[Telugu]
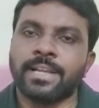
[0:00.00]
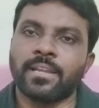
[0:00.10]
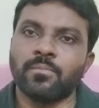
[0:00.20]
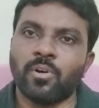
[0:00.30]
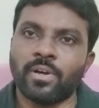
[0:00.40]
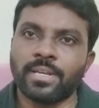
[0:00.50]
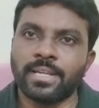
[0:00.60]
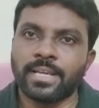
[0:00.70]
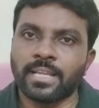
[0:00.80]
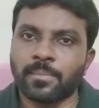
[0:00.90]
జగన్మోహన్
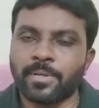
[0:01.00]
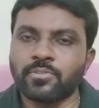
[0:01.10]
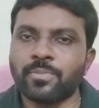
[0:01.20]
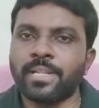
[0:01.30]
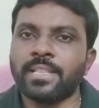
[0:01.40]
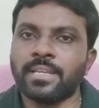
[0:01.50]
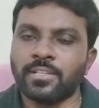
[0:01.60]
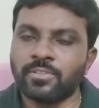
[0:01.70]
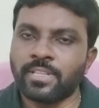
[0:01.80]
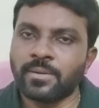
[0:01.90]
రెడ్డి గారికి పంచబడింది
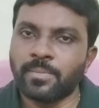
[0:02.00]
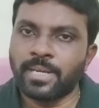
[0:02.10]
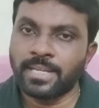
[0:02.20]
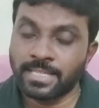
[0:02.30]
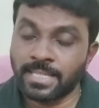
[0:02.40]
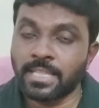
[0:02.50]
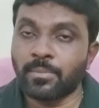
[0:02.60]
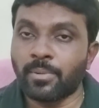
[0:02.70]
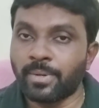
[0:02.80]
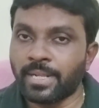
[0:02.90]
ఎదురు దెబ్బ అని
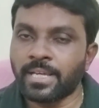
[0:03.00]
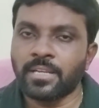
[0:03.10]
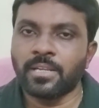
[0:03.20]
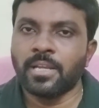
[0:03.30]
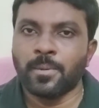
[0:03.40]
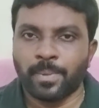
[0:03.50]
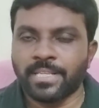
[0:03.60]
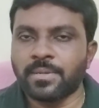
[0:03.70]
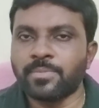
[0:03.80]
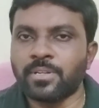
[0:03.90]
చంద్రబాబు నాయుడు గారిని
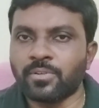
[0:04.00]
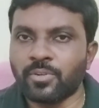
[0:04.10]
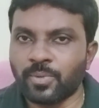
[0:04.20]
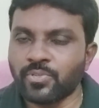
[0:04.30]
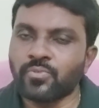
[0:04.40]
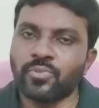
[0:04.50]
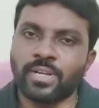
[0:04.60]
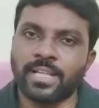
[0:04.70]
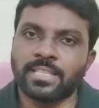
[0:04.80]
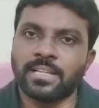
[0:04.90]
ప్రశంసలు గురిపించుకుంటూ
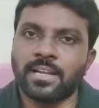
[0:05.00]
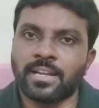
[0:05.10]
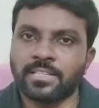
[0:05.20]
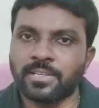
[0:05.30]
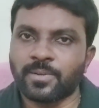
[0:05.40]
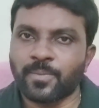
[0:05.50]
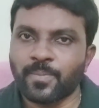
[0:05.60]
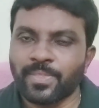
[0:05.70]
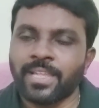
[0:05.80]
కథనాలు రాశారు